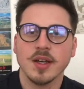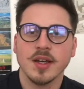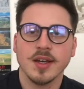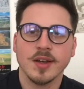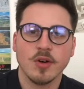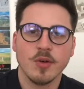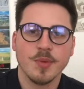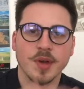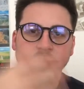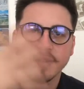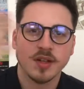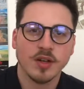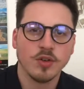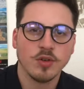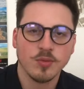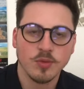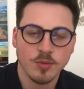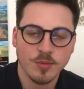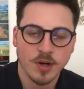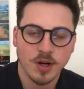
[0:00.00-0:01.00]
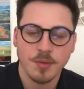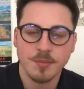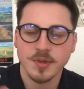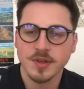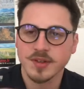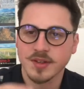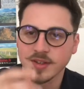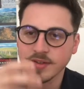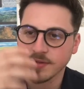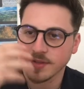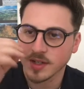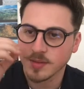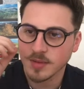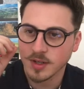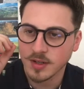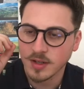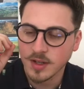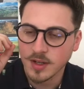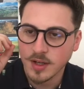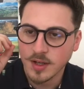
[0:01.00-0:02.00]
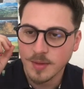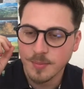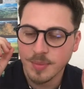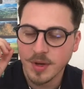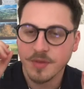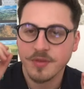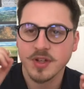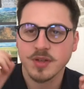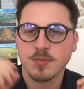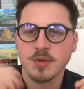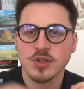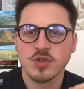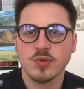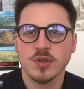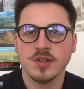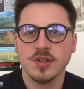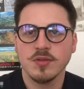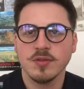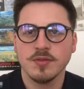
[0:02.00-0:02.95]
et commerciales du moment, mais c'est vraiment parfaitement choisi.